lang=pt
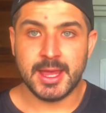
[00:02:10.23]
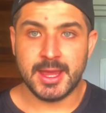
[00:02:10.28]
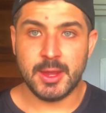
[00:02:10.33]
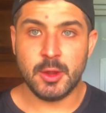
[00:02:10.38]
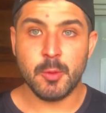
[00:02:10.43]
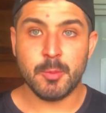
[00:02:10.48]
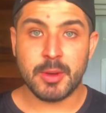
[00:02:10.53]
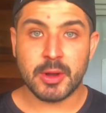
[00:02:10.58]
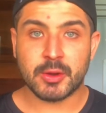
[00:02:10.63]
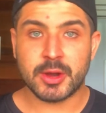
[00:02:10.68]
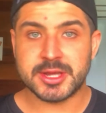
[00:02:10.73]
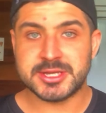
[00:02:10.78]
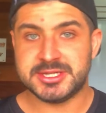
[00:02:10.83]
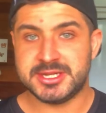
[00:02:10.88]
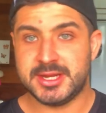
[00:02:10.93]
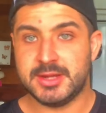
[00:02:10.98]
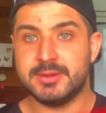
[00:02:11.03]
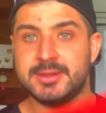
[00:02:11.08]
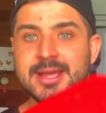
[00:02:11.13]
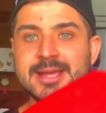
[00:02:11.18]
E um
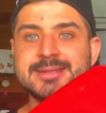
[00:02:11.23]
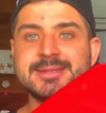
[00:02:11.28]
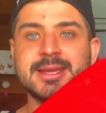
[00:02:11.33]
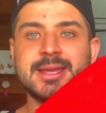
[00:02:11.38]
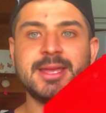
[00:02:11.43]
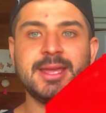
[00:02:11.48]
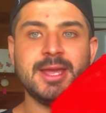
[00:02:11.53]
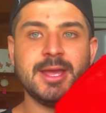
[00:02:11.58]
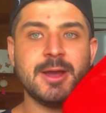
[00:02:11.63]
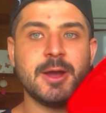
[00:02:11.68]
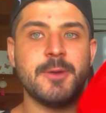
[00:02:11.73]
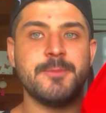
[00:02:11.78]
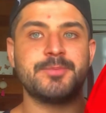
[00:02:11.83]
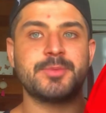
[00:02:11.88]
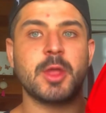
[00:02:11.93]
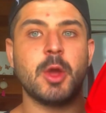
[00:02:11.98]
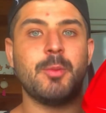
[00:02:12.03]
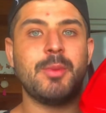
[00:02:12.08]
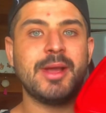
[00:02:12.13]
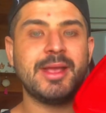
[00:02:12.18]
pacotinho desse aqui, ó,
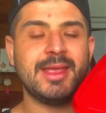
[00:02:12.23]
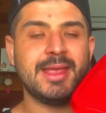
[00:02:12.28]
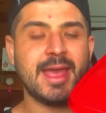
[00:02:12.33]
eu,